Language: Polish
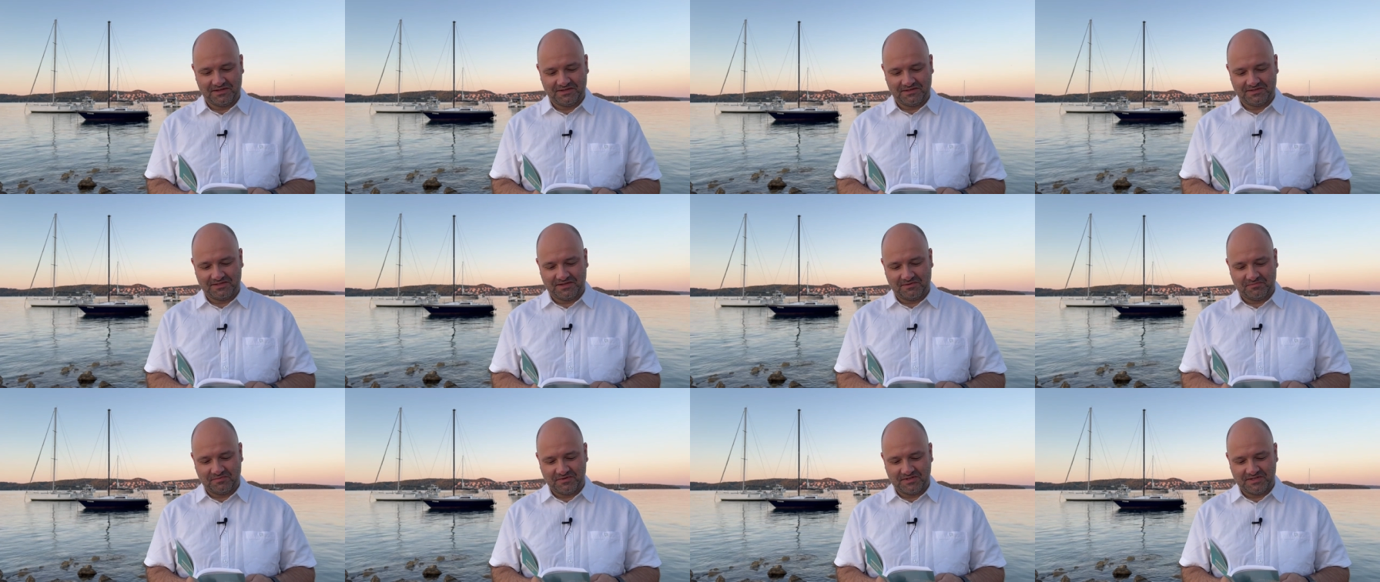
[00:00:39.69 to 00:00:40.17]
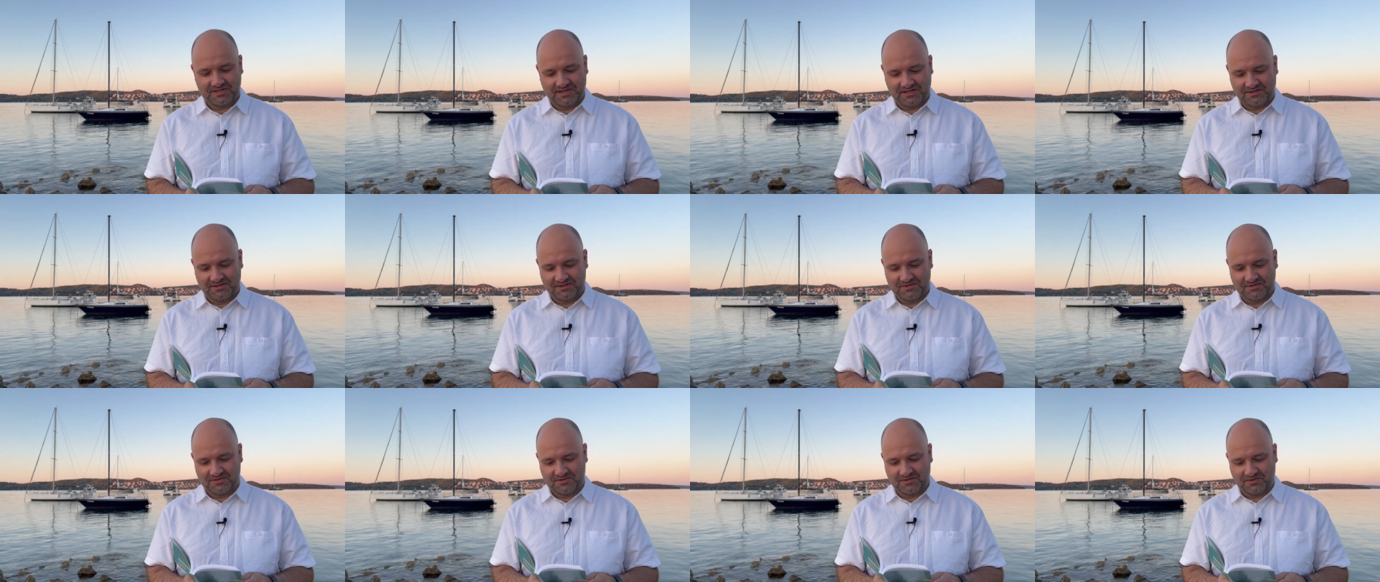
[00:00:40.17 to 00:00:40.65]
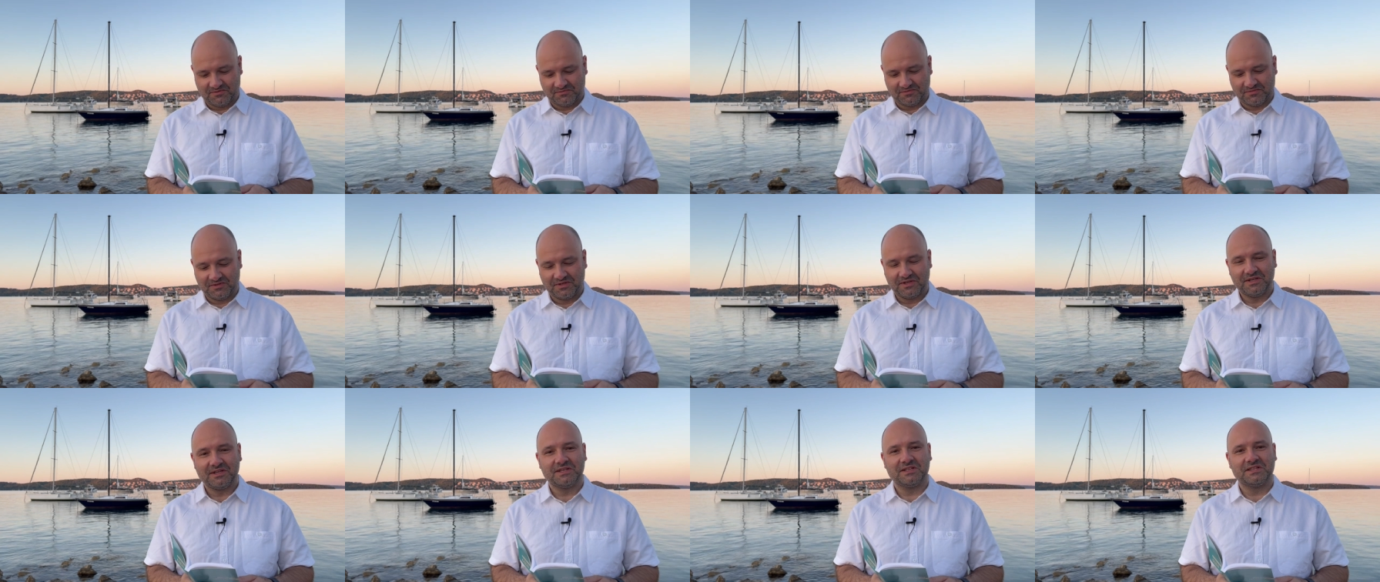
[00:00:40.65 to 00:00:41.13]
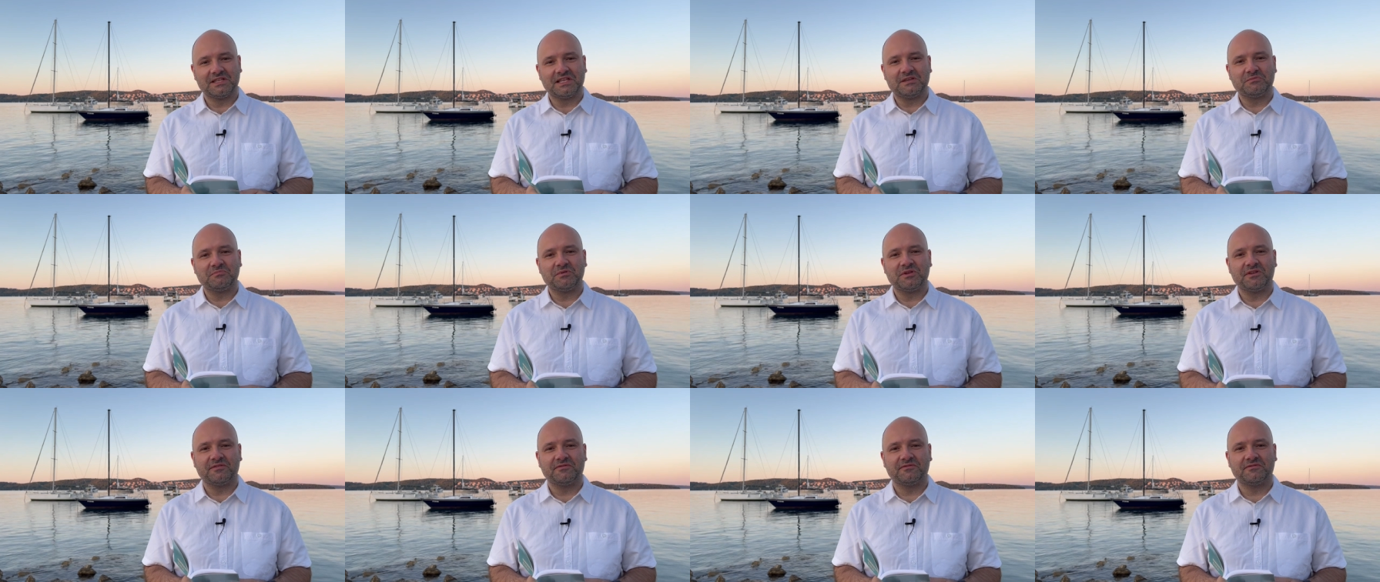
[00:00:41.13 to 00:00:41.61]
zapisane są
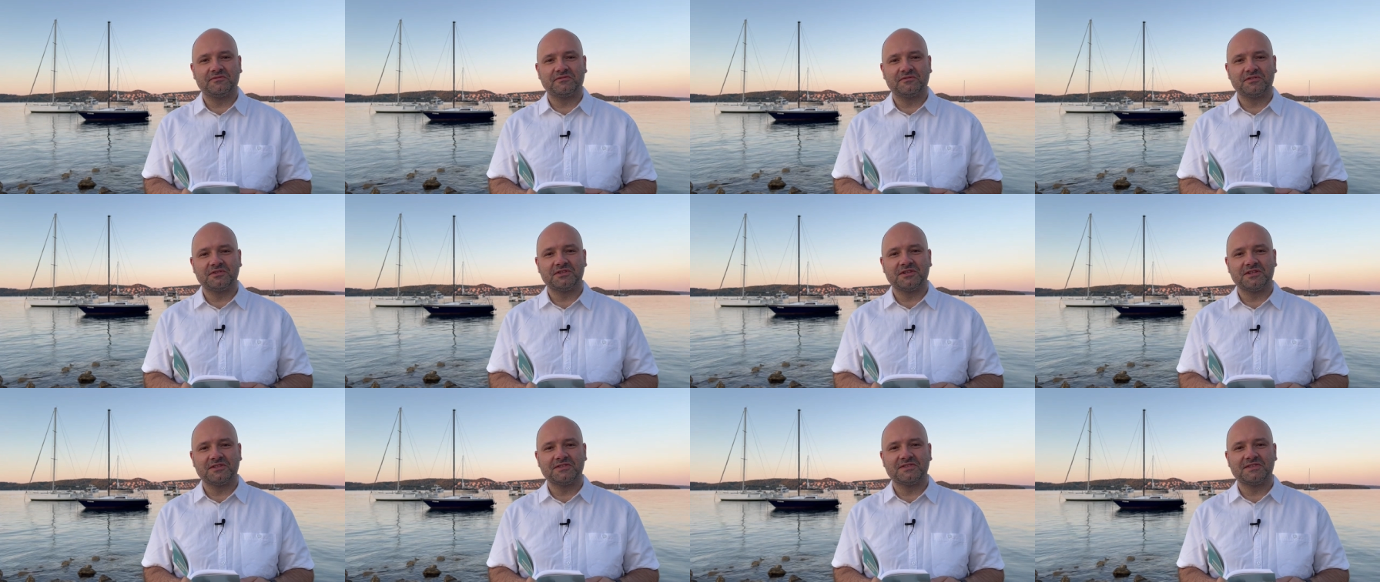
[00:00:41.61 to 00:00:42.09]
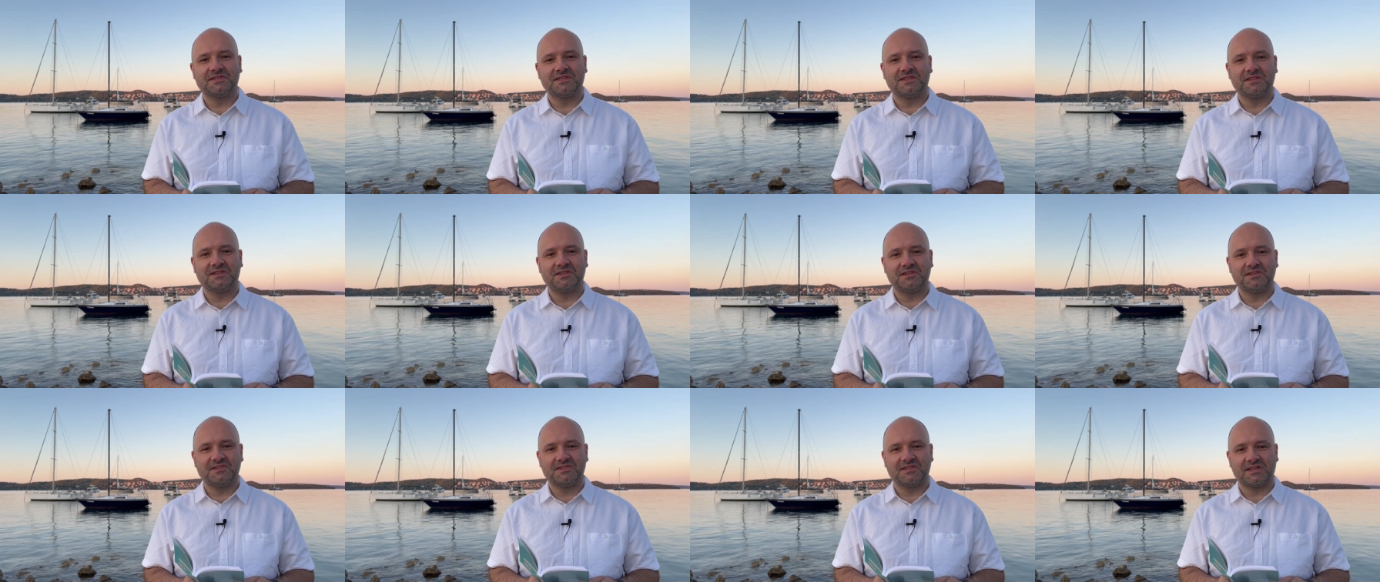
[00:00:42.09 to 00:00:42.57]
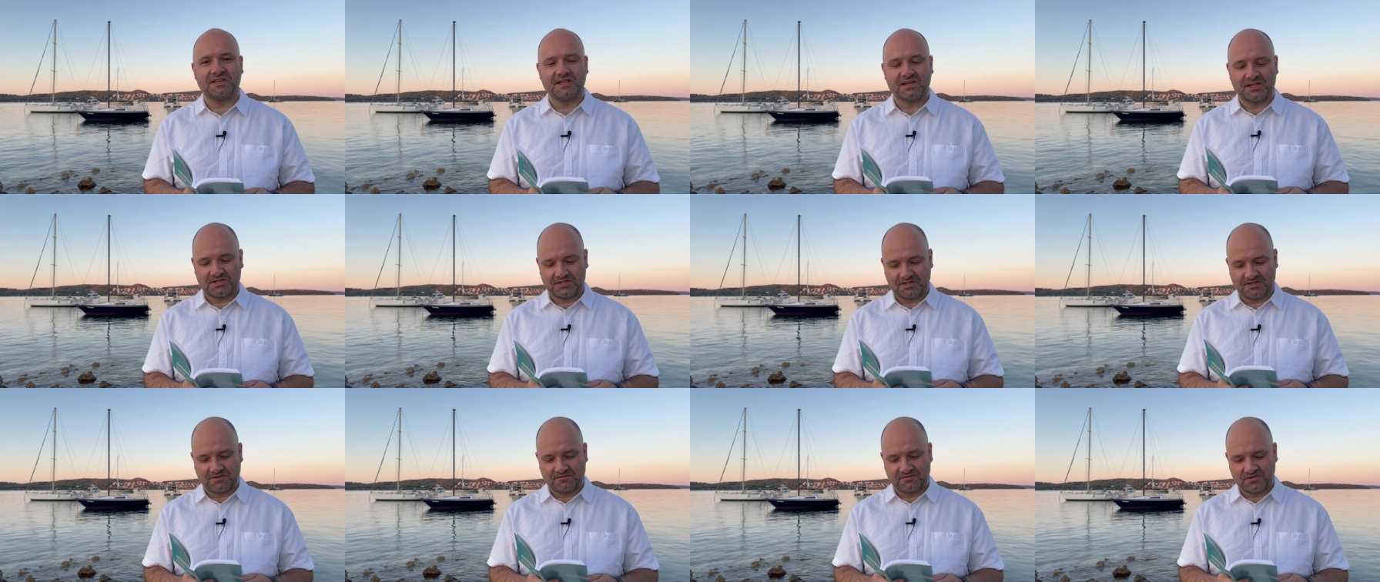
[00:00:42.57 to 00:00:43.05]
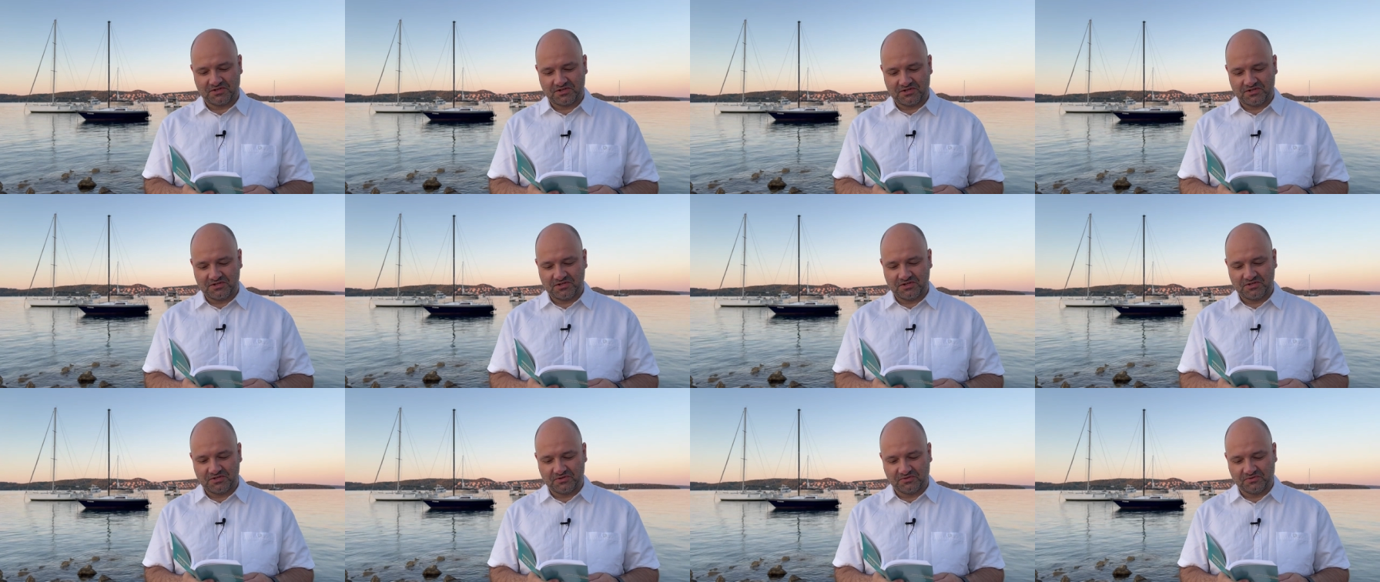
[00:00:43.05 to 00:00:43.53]
najpierw w księdze Izajasza w
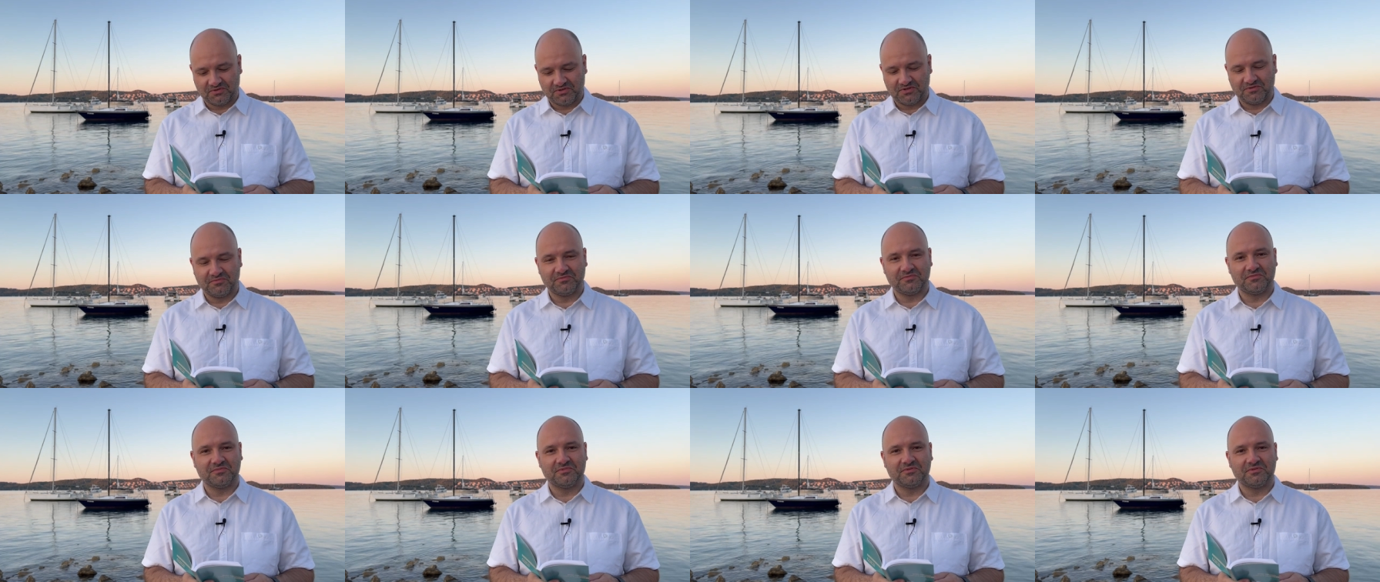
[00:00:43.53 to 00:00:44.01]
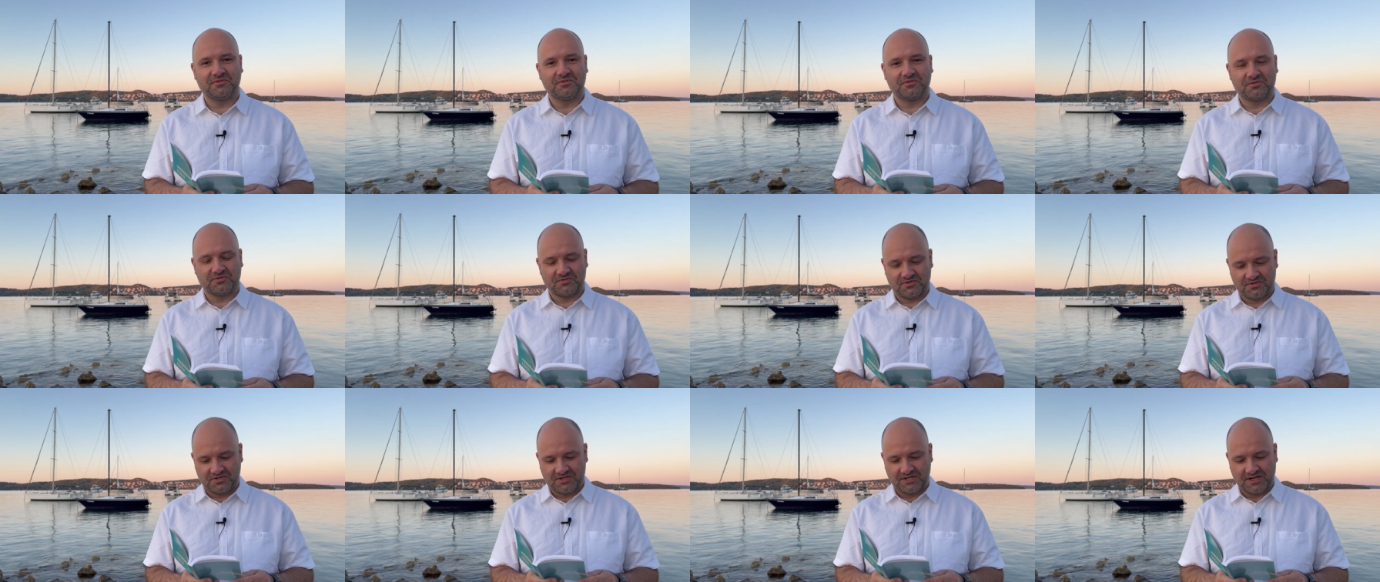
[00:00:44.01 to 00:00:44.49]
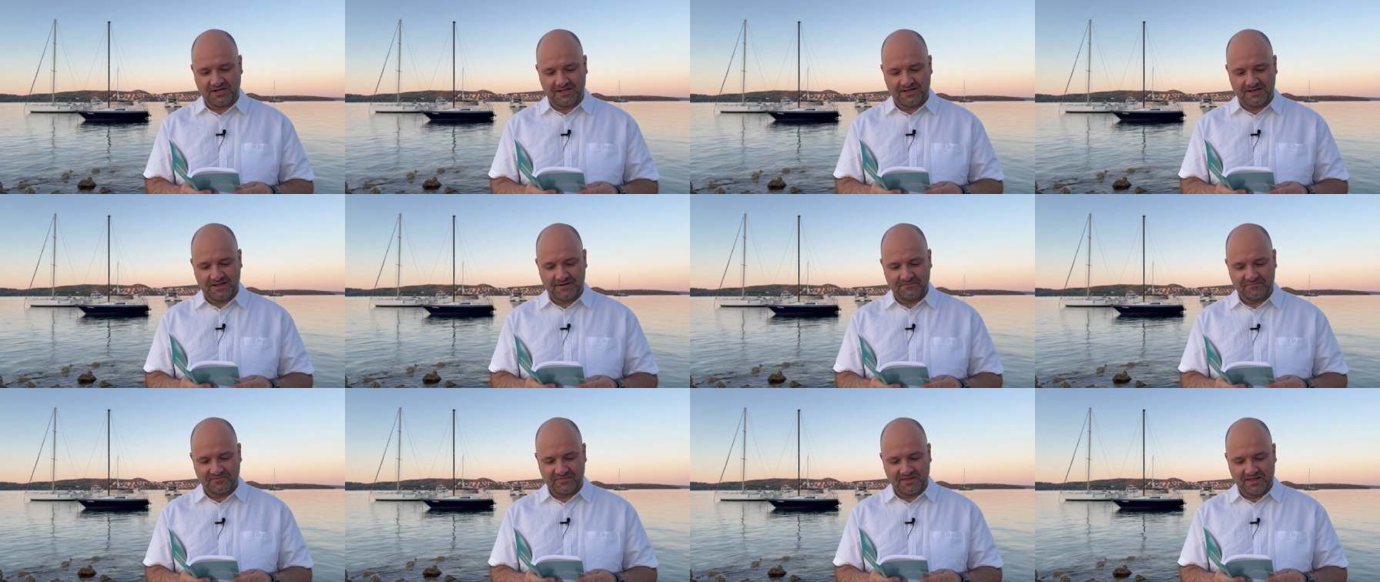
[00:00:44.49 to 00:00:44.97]
60 rozdziale